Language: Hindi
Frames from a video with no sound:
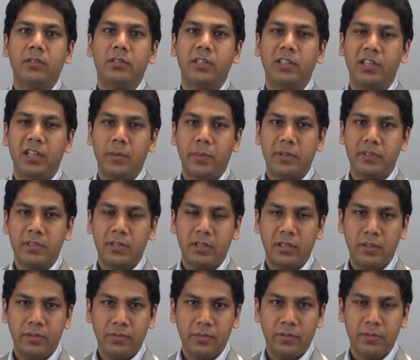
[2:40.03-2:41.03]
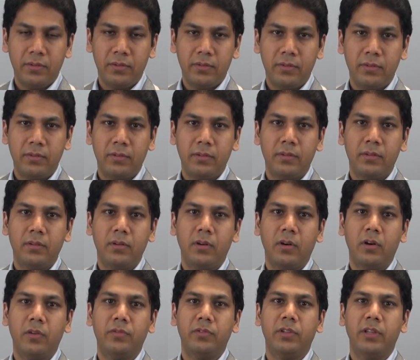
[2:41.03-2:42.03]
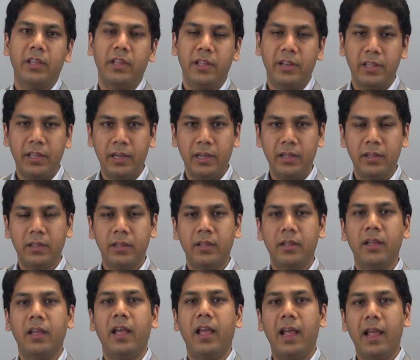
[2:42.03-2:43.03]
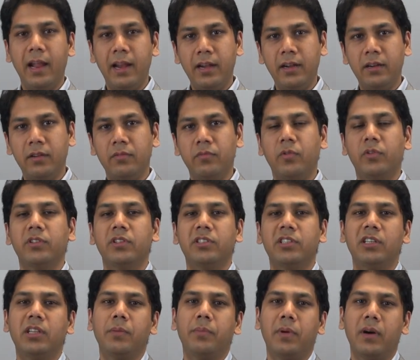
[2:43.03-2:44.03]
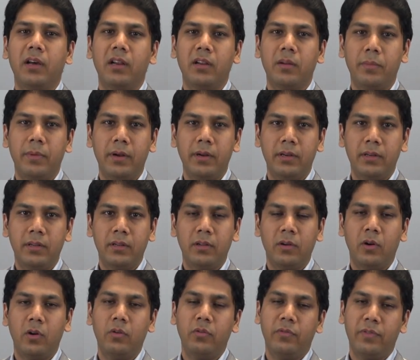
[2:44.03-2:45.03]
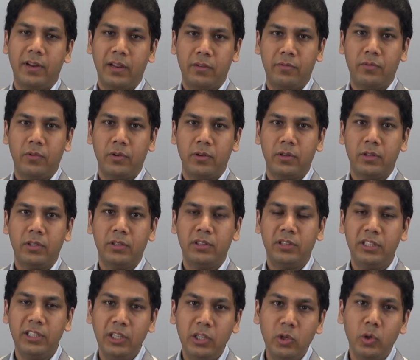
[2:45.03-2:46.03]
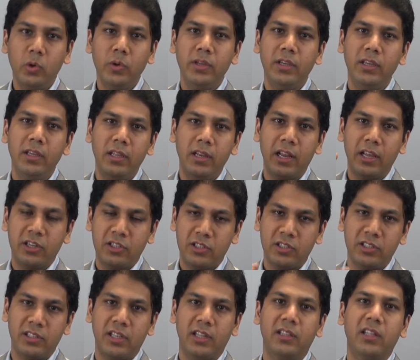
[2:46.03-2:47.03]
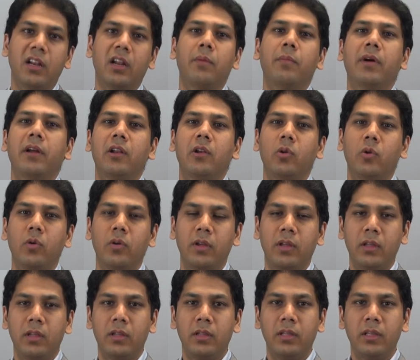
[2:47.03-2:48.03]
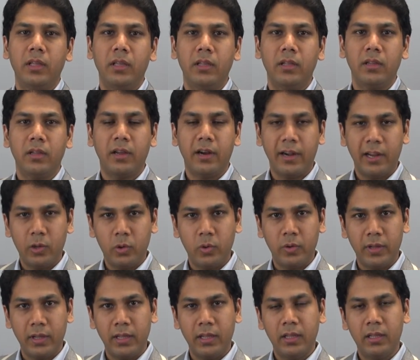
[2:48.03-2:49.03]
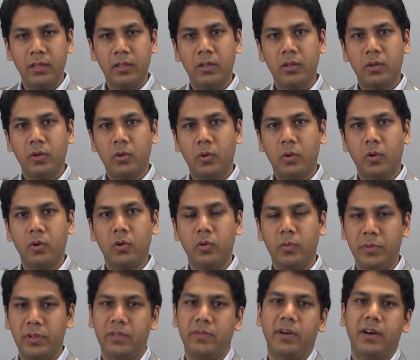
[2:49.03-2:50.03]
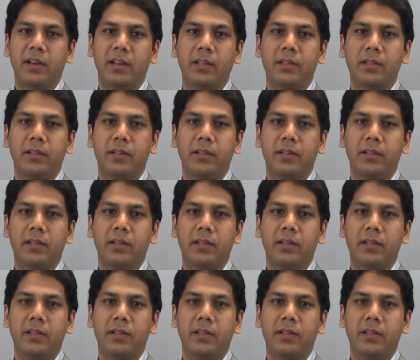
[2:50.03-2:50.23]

सिटी रिप्रेजेंटेटिव ऑफ द एरिया एंड फॉर द सिटी पार्लियामेंट ऑफ फ्रैंकफर्ट तीनों ही इलेक्शंस के अंदर हमारे लोग खड़े हुए हैं और उम्मीदवार